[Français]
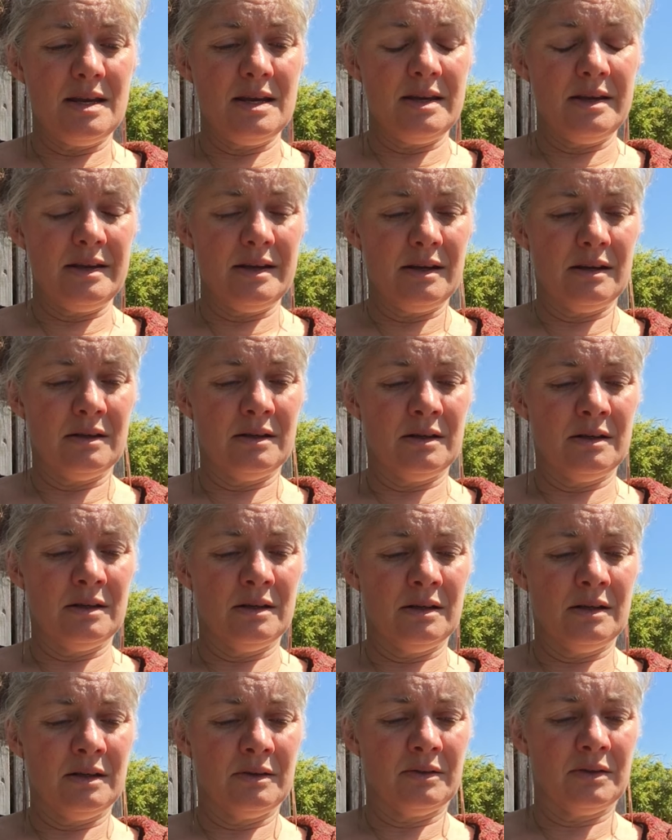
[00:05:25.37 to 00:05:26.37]
Et
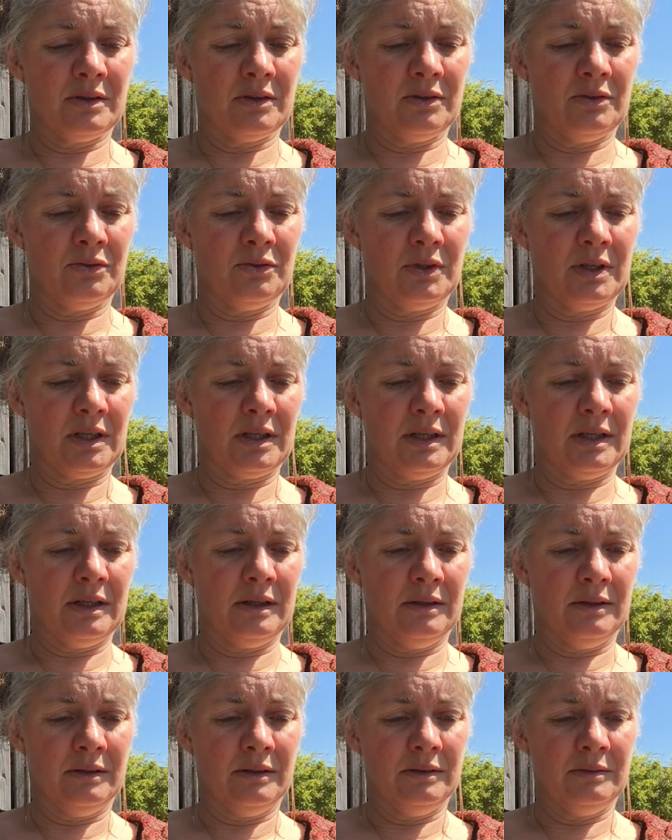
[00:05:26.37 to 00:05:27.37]
donc
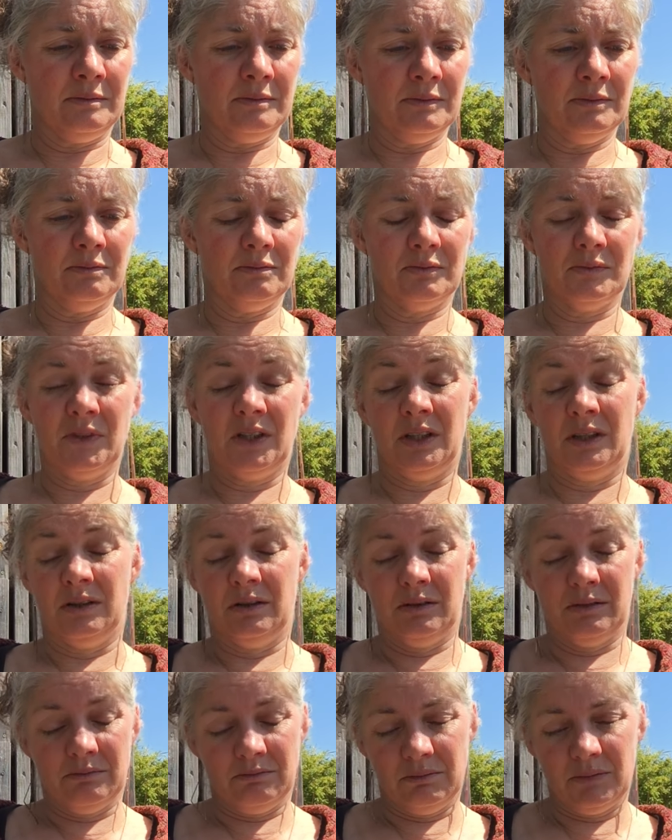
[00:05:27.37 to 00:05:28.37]

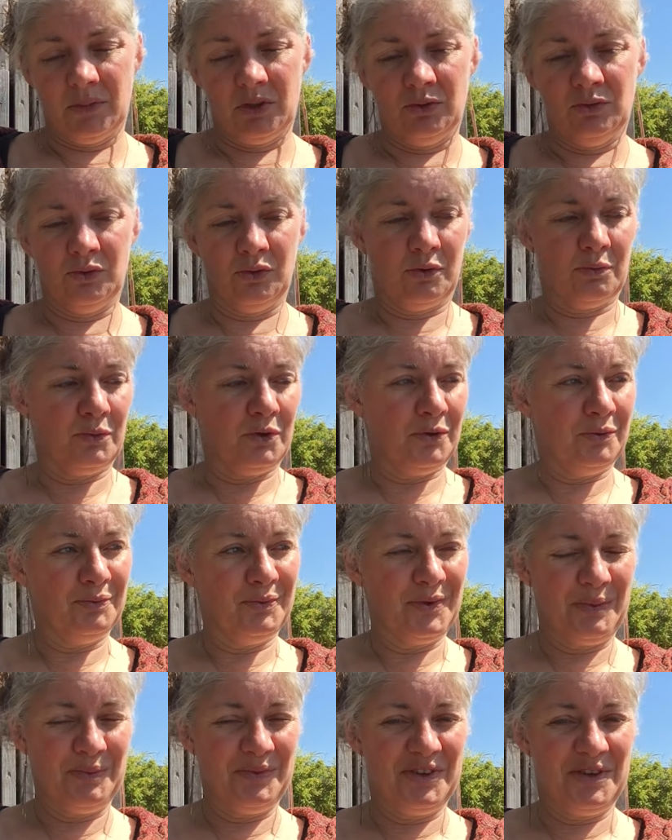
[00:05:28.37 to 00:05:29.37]
voilà, en dormant
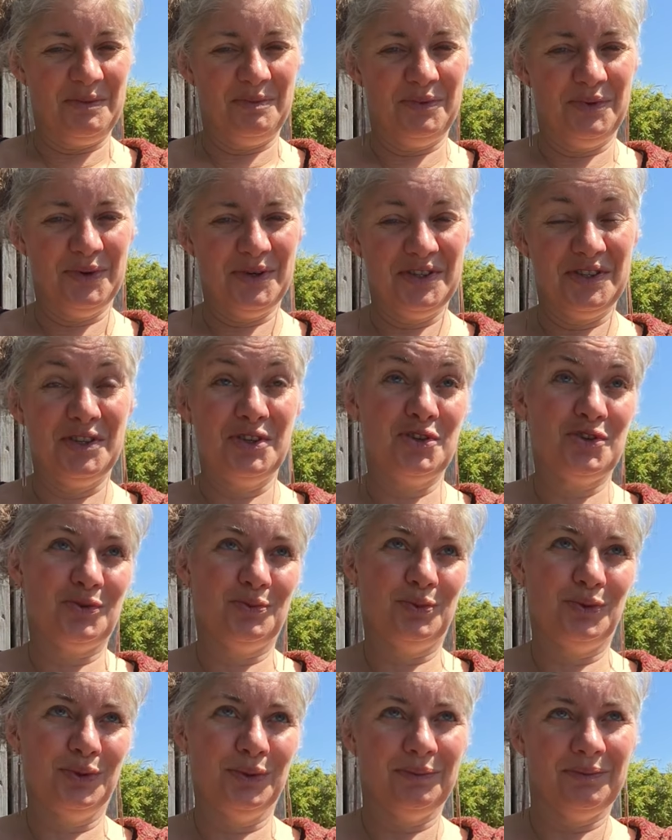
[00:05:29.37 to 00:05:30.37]
un petit peu si je
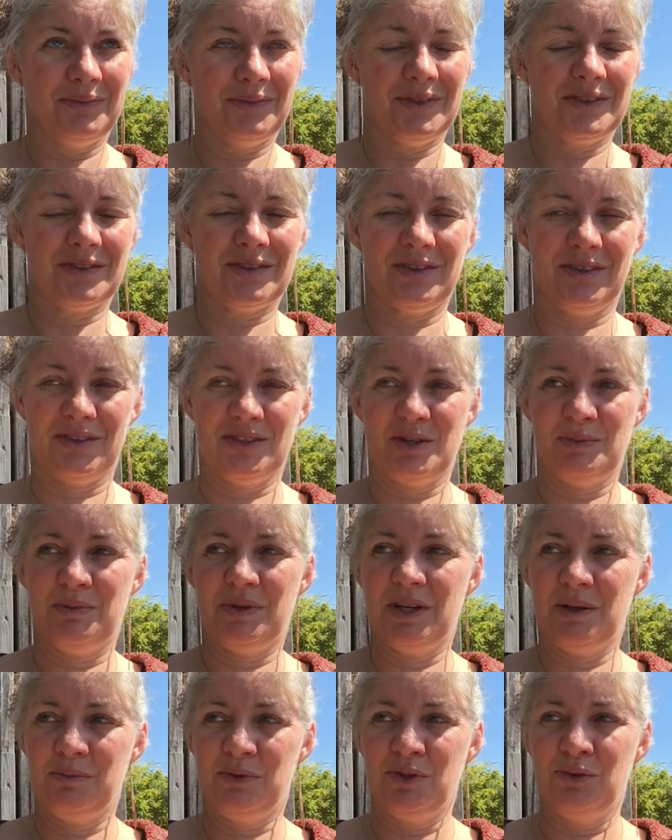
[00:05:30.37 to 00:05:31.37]
peux, parce que j'ai
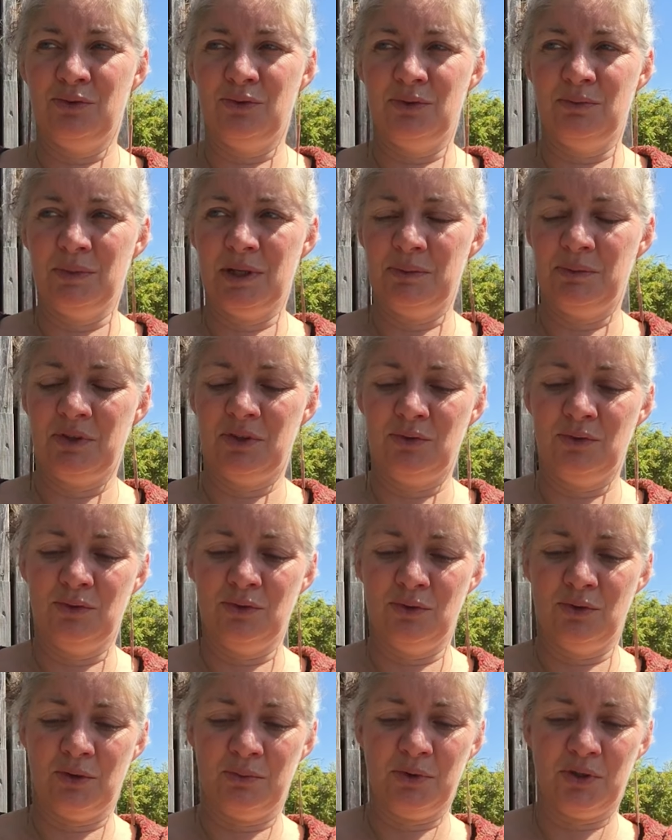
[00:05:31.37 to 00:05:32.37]
pas l'habitude
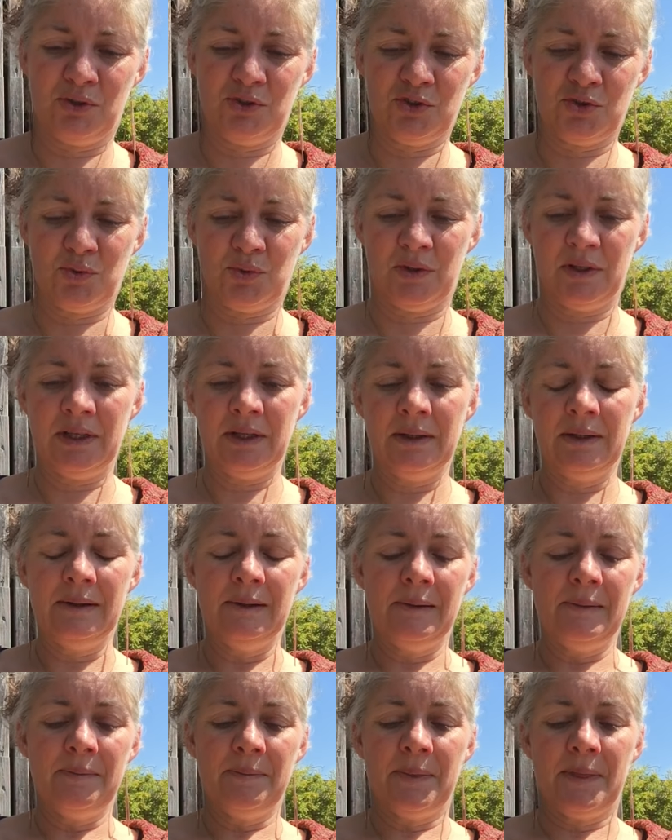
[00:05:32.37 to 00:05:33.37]
de dormir en journée,
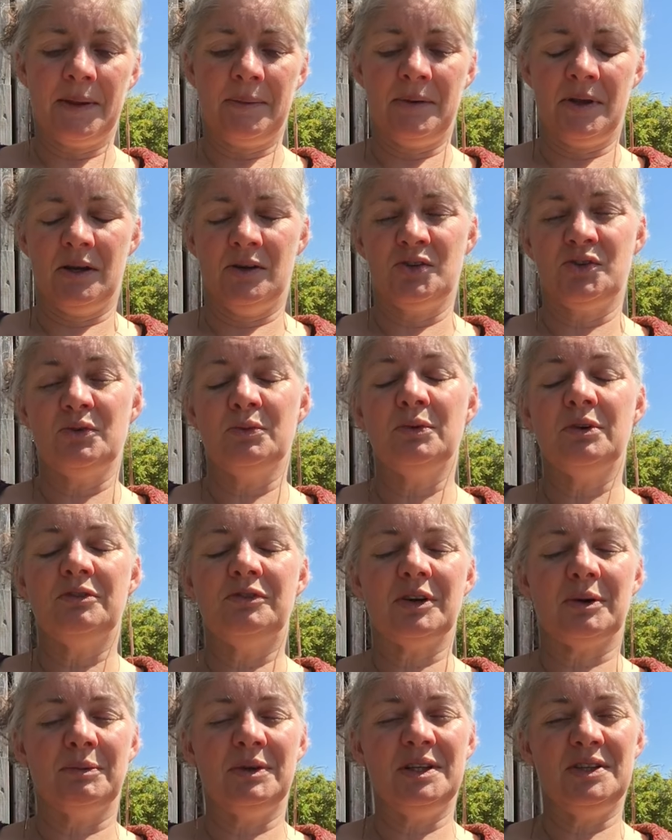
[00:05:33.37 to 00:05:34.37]
mais euh, j'ai au moins
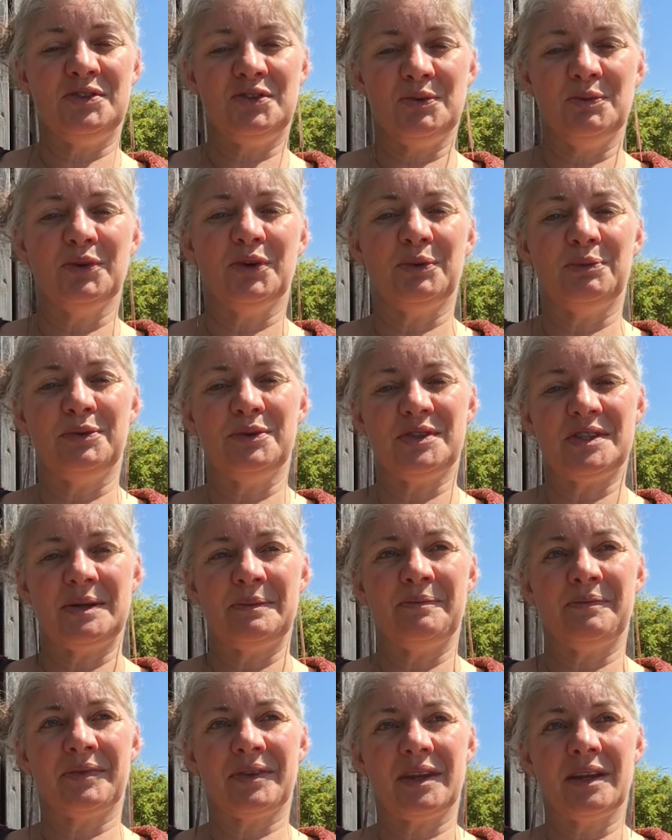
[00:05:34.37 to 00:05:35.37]
fermé les yeux, me reposer.
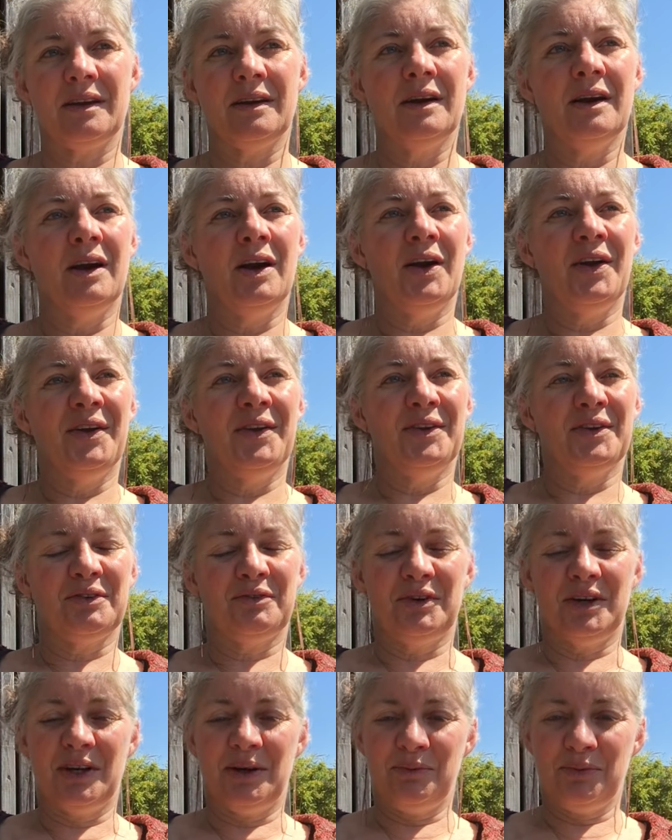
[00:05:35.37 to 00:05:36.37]

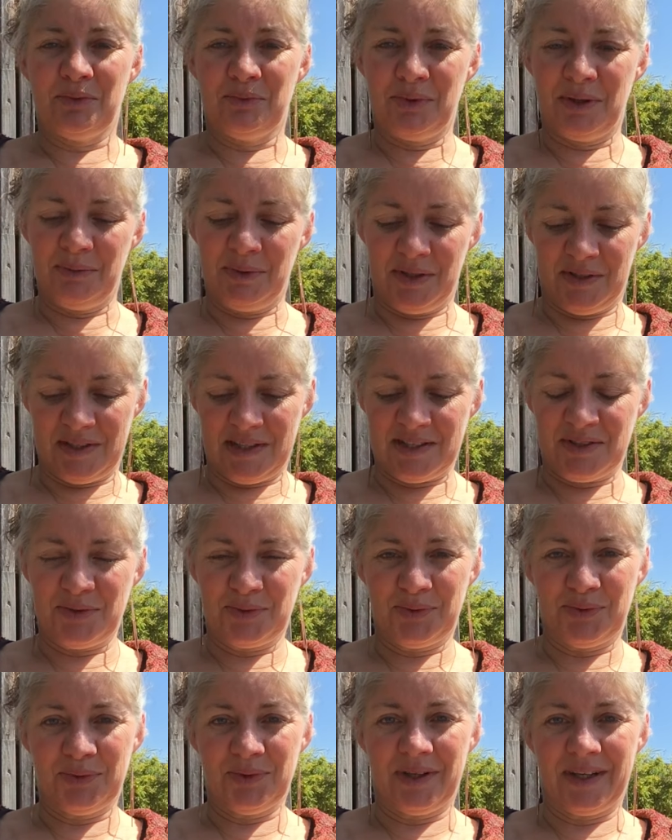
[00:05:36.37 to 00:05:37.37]
Donc voilà pour moi mes
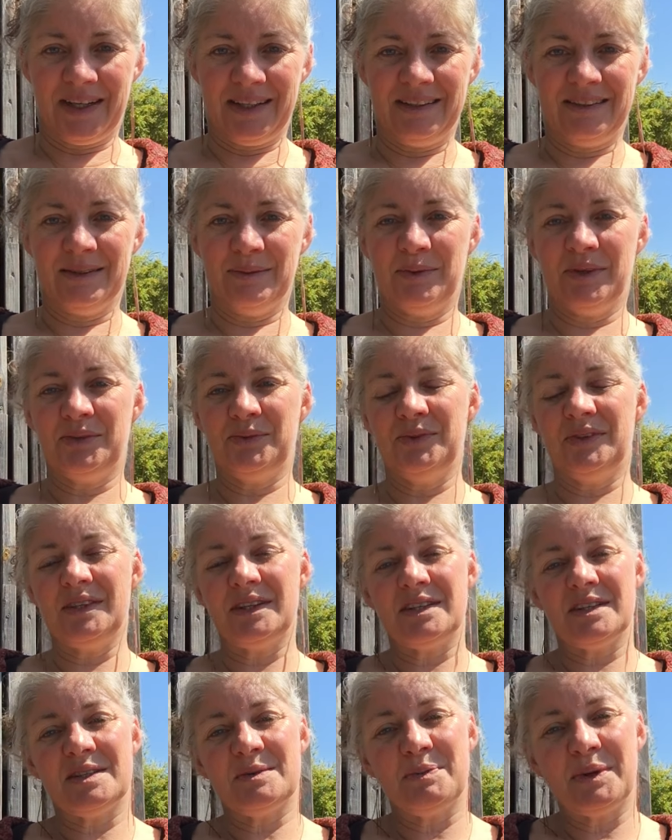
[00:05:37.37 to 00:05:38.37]
actions concrètes.
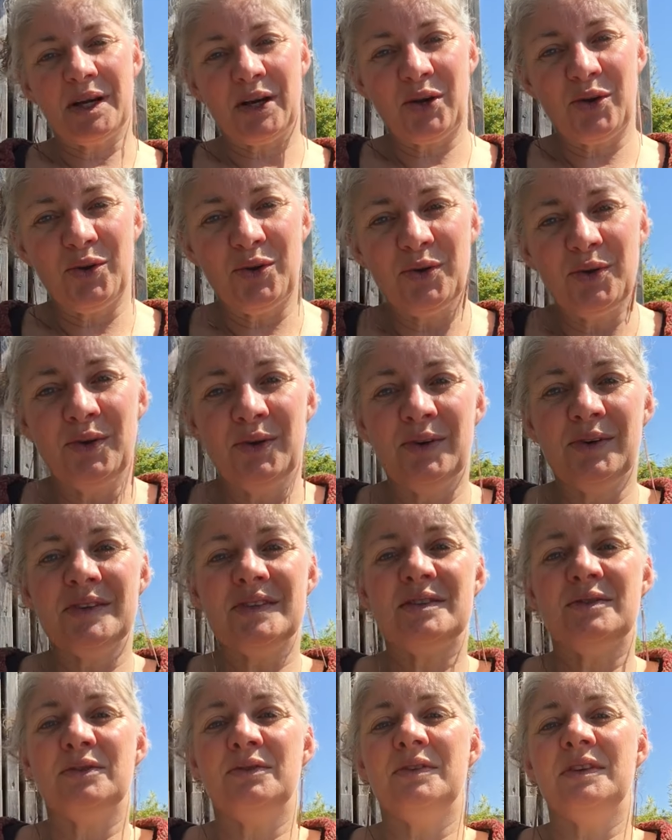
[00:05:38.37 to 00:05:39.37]
Écoutez, j'espère que euh,
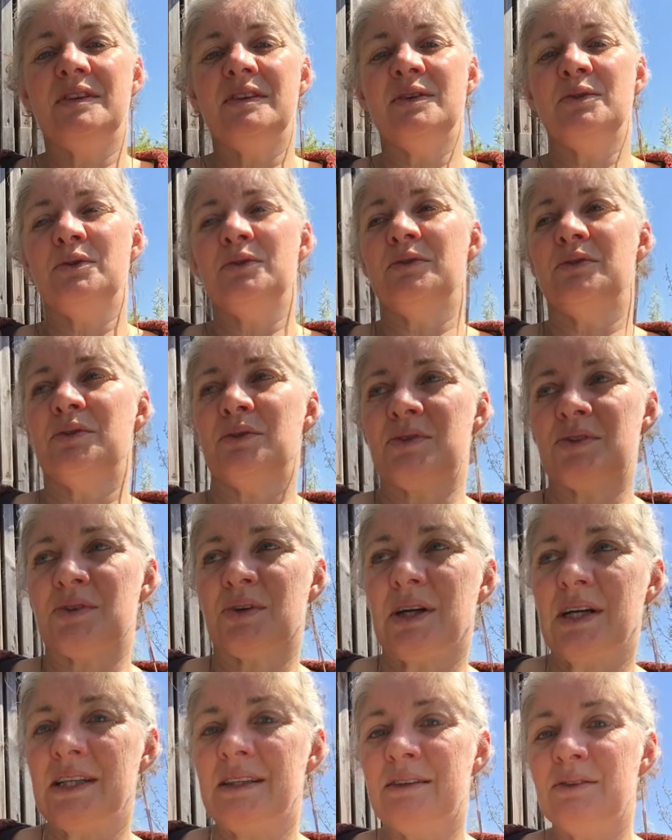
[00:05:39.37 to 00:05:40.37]
cette vidéo vous
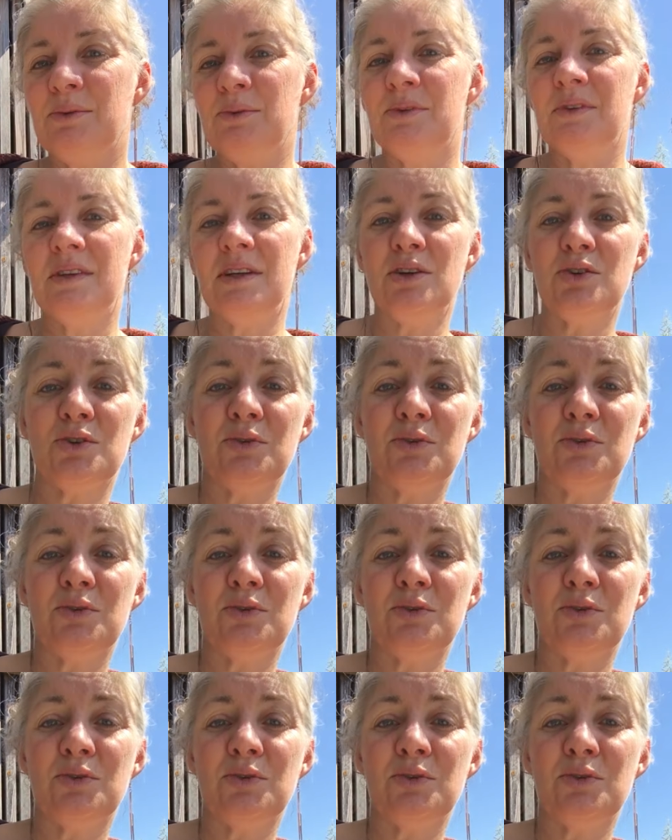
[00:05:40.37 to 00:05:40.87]
aura été utile.